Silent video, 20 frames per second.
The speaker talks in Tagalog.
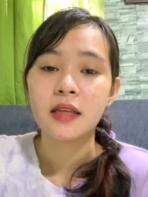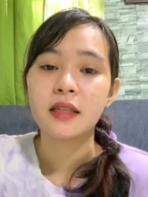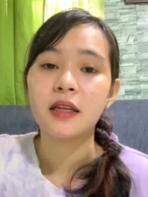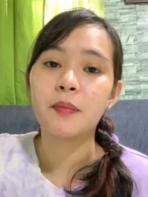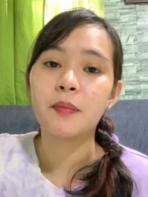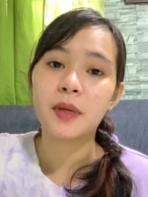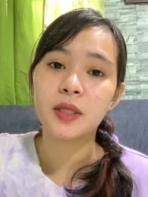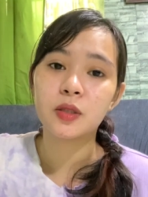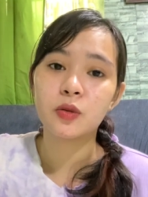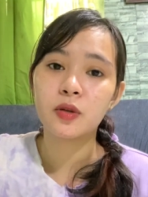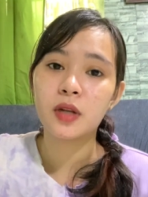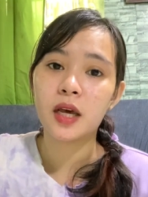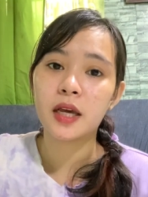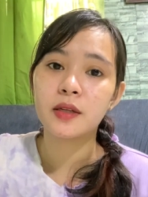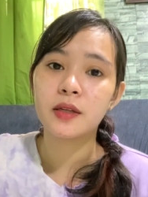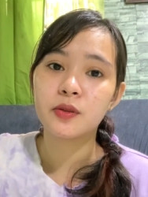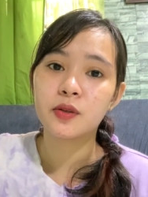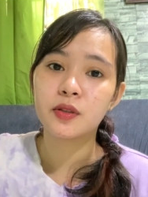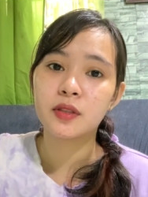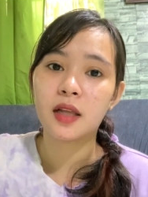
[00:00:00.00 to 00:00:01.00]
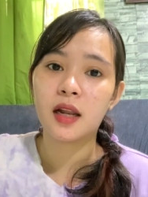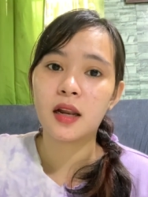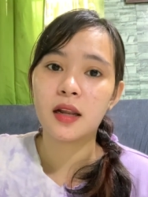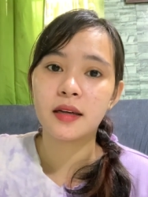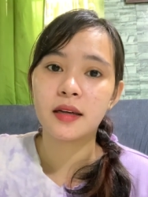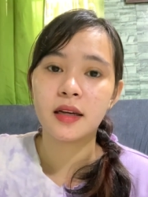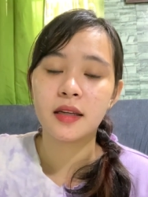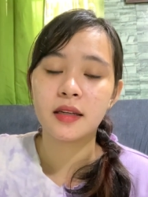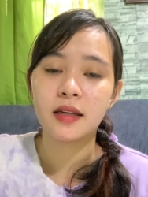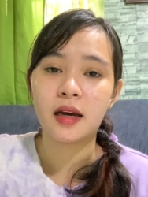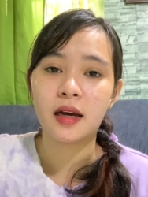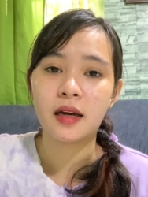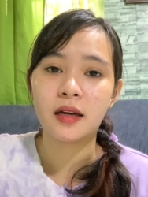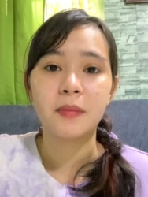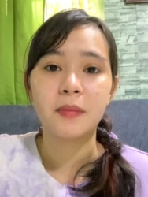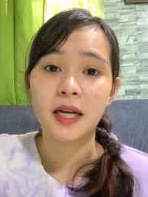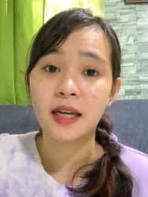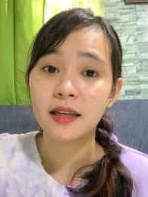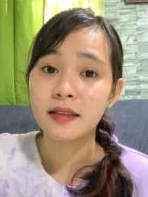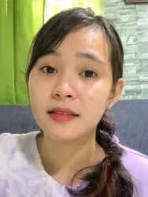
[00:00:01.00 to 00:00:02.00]
napatunayan ko talaga na
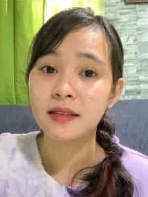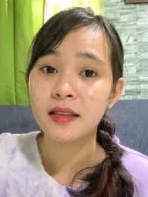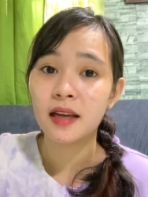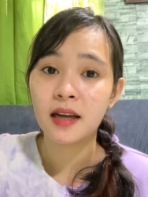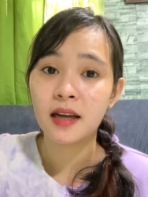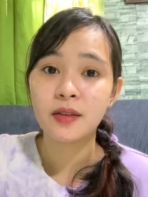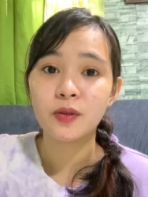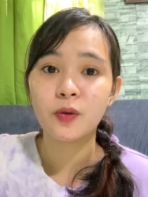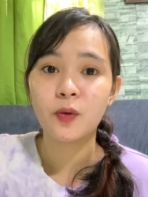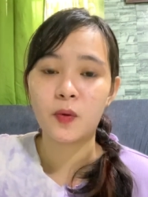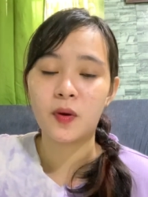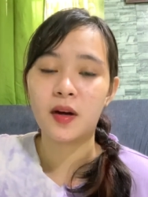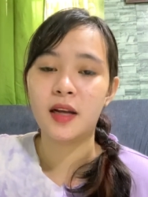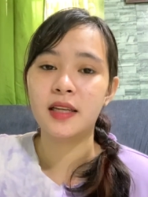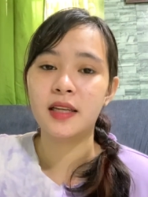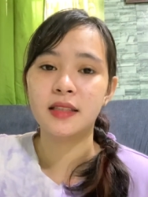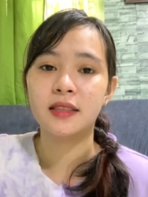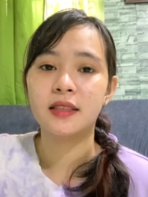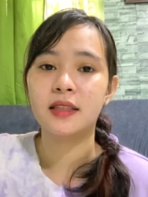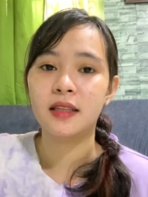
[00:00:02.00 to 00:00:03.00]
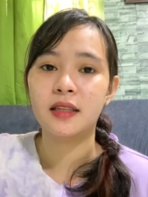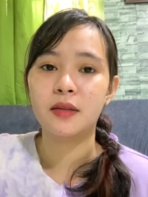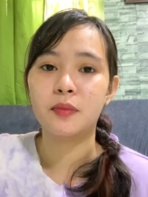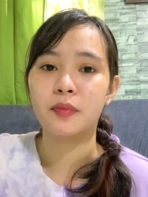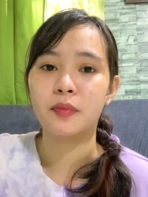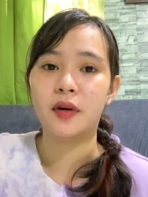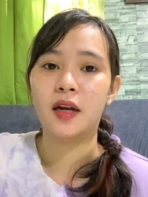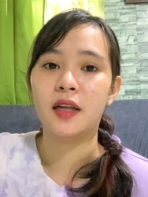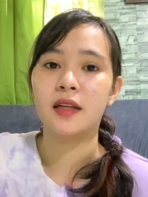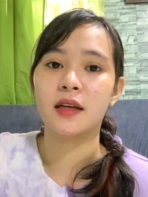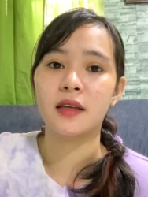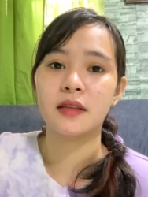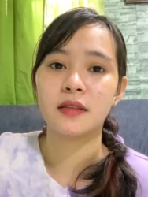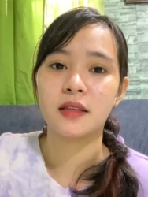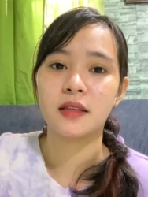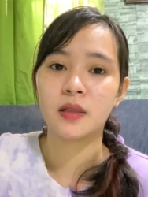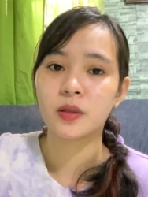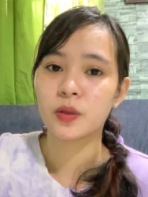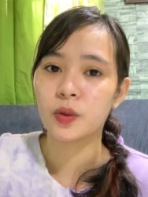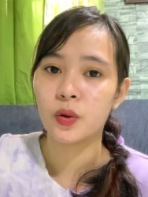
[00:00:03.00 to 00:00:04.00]
maganda yung quality ng product
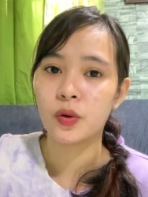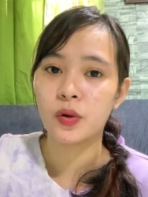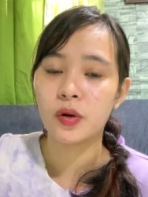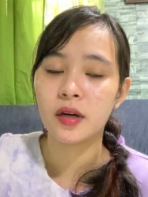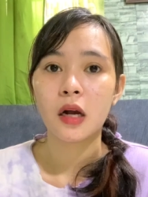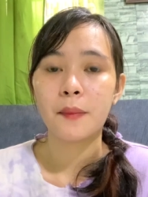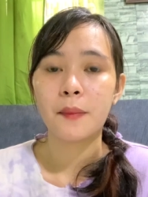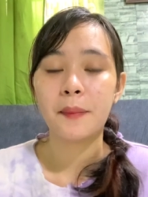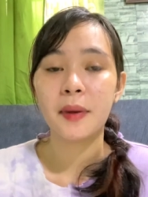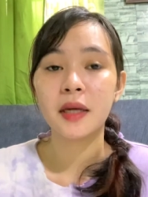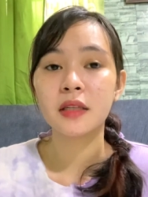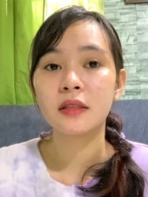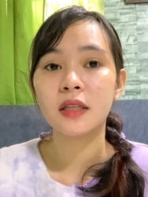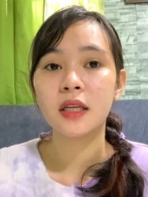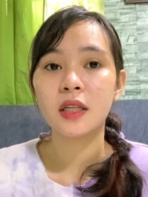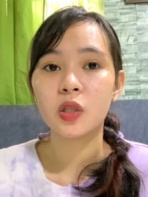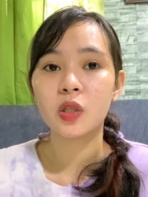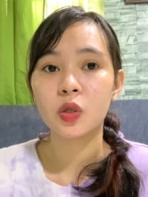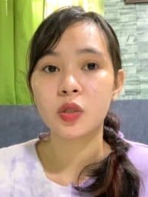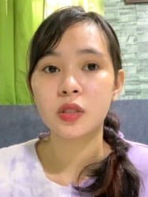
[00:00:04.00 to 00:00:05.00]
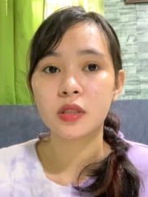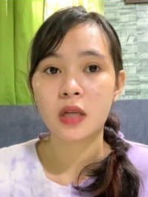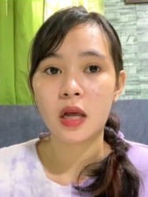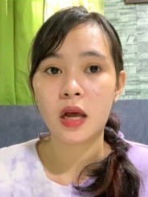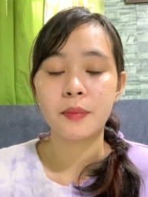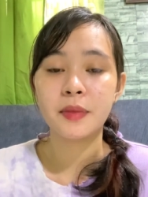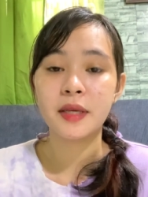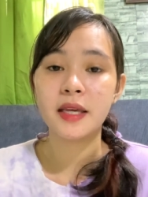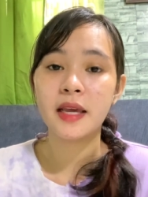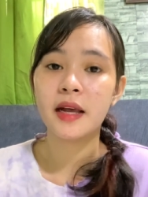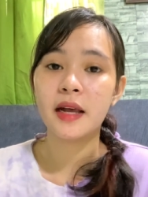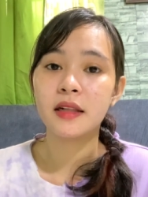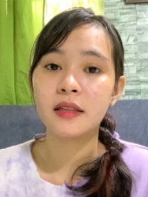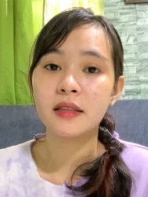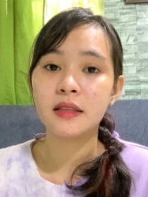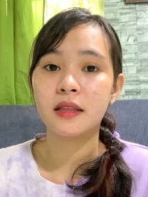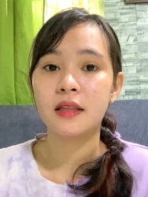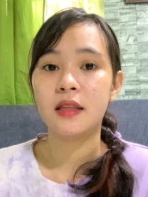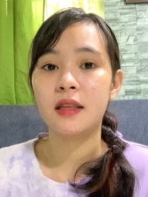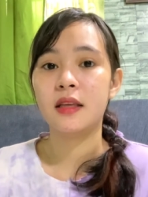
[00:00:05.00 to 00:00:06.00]
na to. Kapag dito sa Be
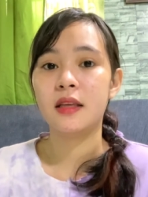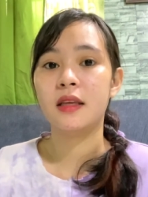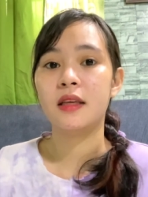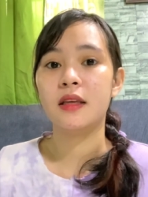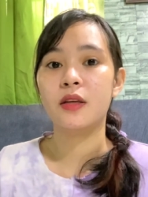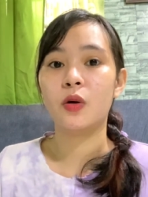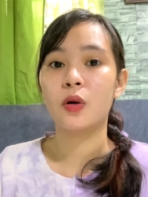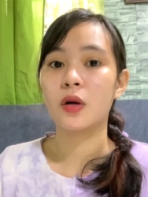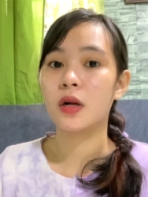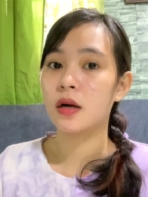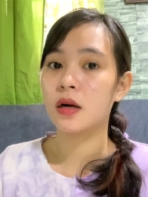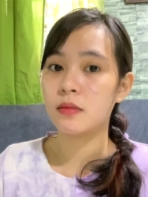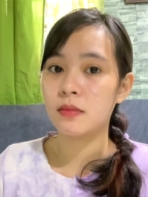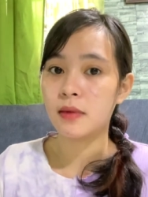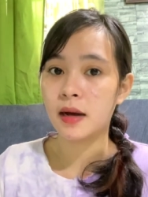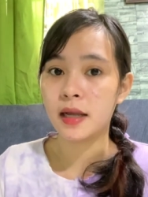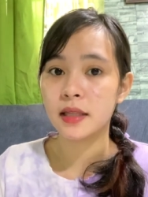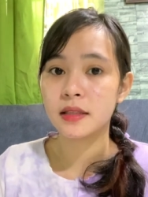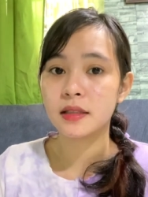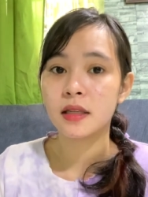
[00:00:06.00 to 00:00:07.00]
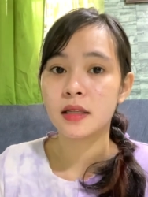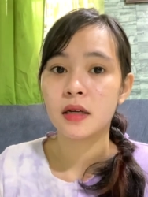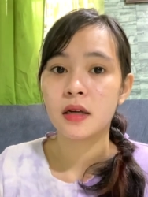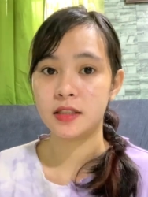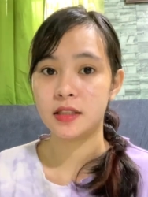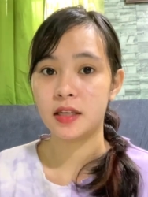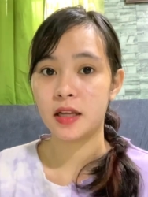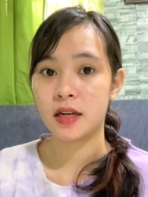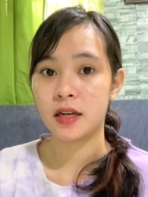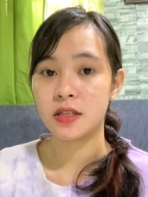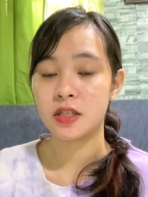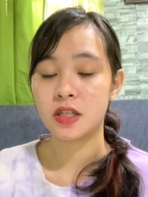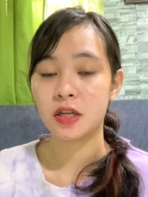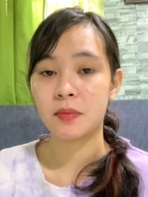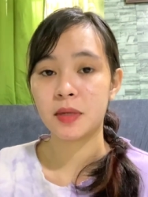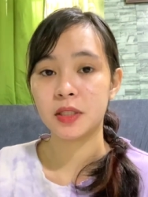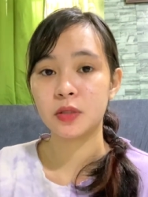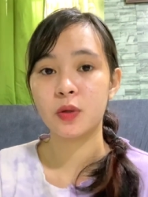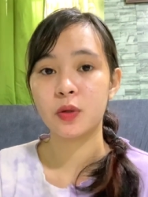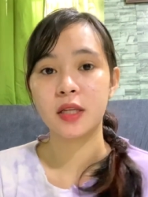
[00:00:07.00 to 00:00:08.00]
Healthy Yoga Mat, hindi rin siya
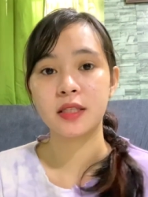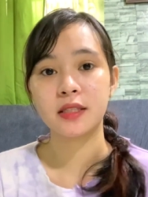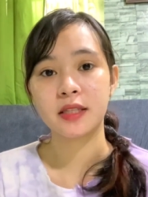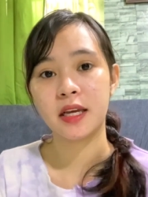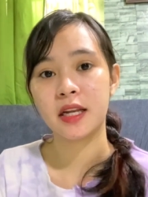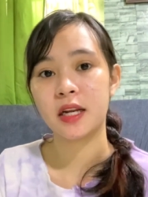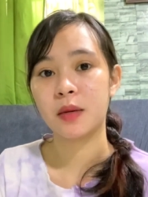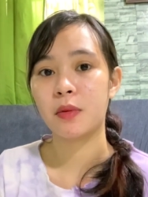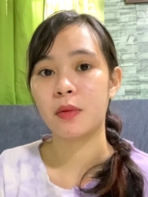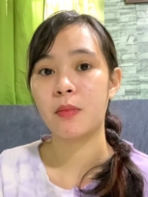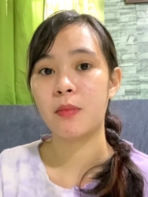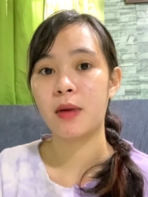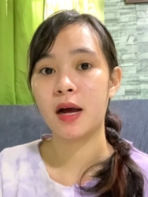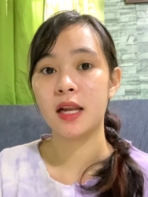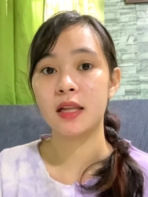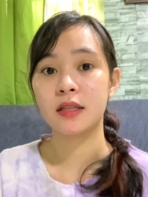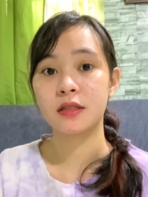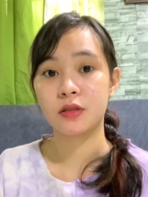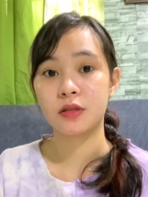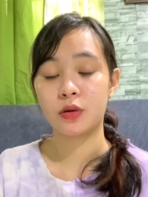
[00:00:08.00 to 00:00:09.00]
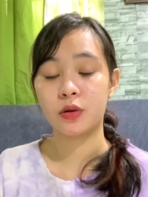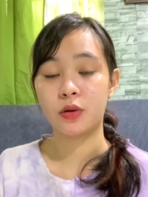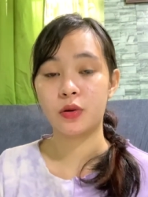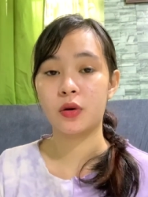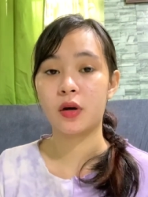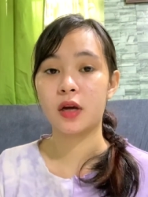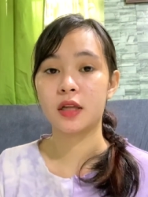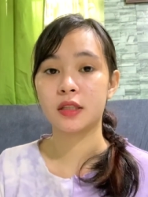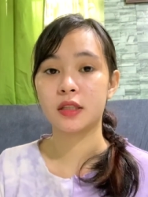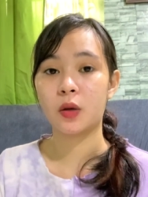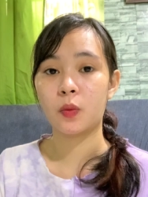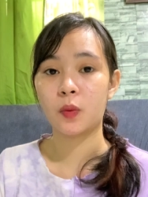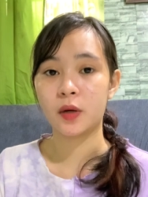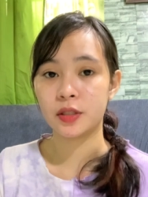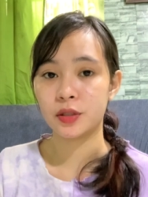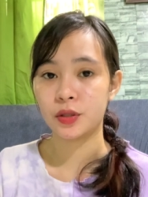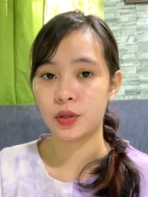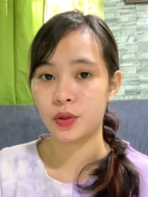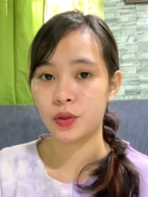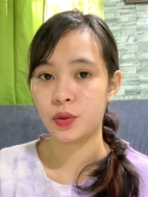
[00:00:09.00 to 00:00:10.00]
madulas kaya nababalance ko yung katawan
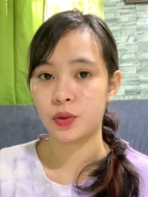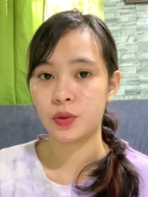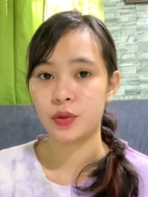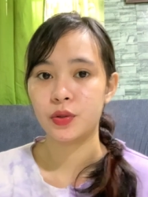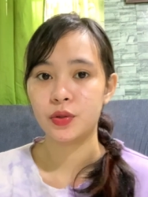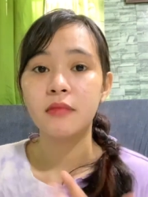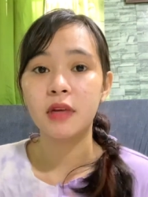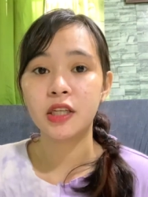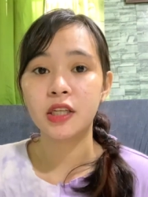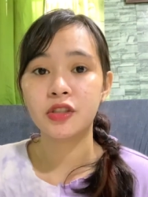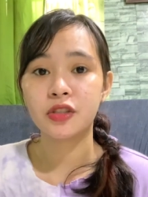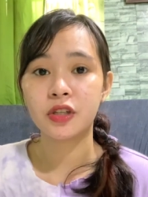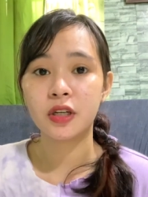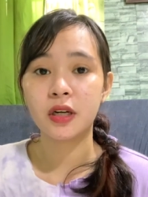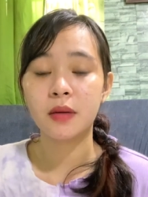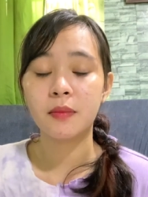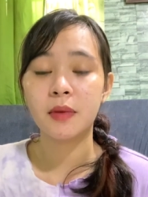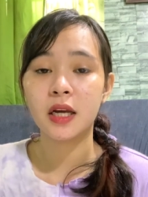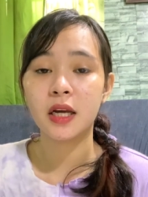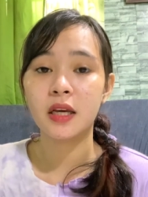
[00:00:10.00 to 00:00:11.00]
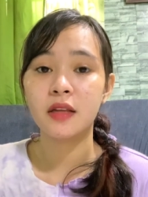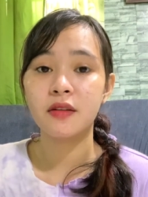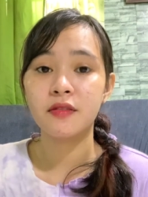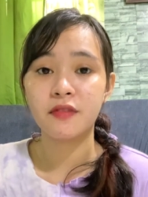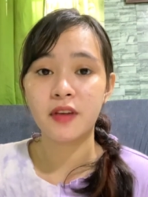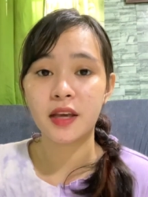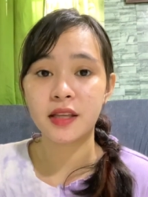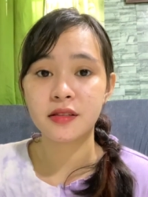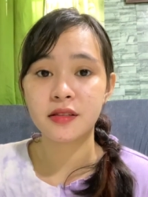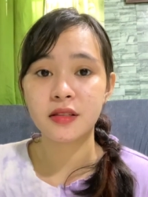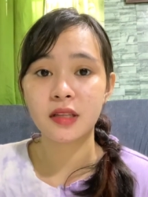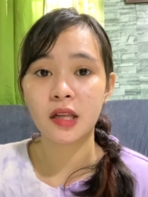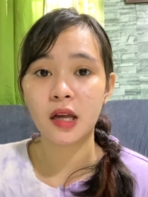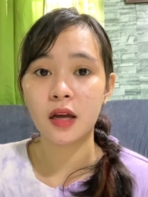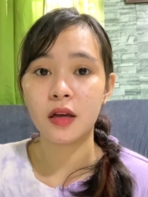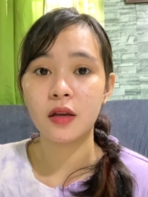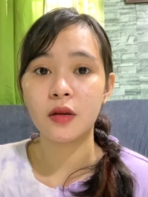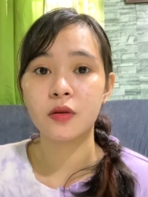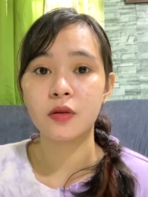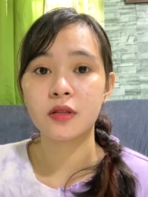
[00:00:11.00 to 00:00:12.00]
ko. Make sure na mag-invest na
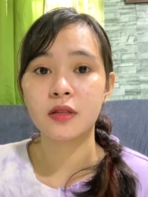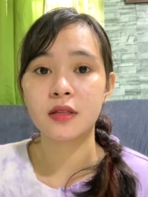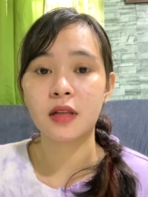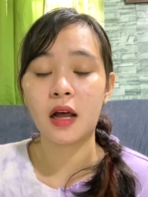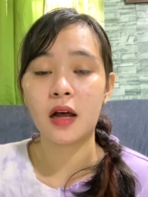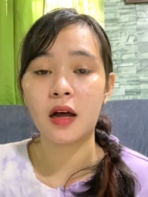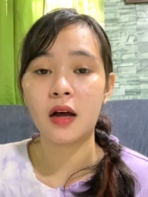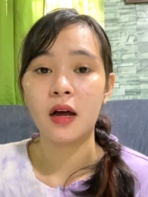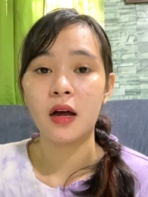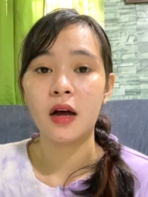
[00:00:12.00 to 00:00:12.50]
kayo sa